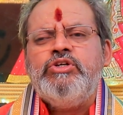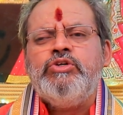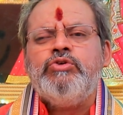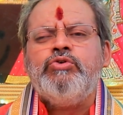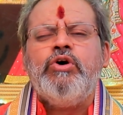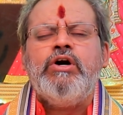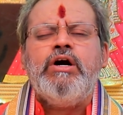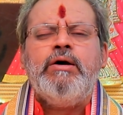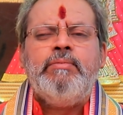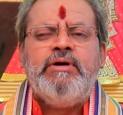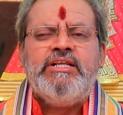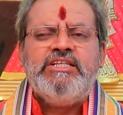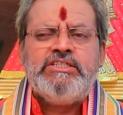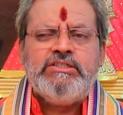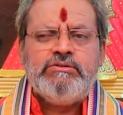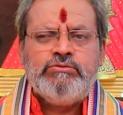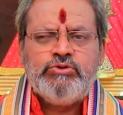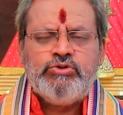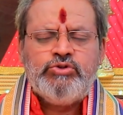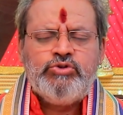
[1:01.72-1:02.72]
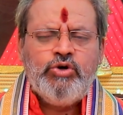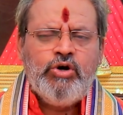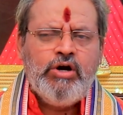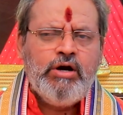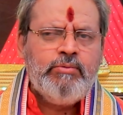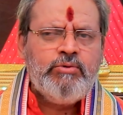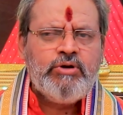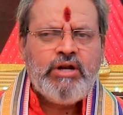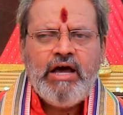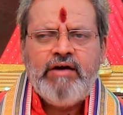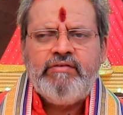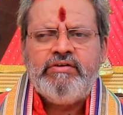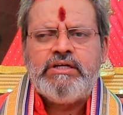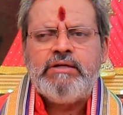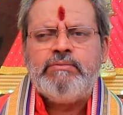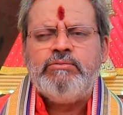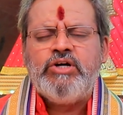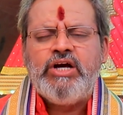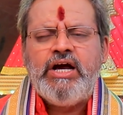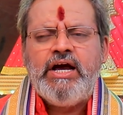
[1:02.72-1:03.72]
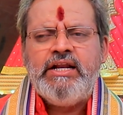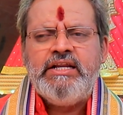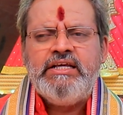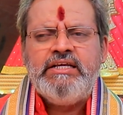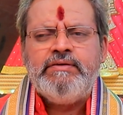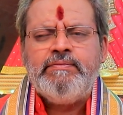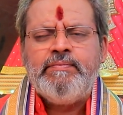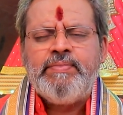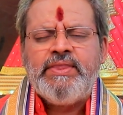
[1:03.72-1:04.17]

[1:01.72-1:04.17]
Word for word: ఇంకొక మంచి ఉద్యోగము రావటము కానీ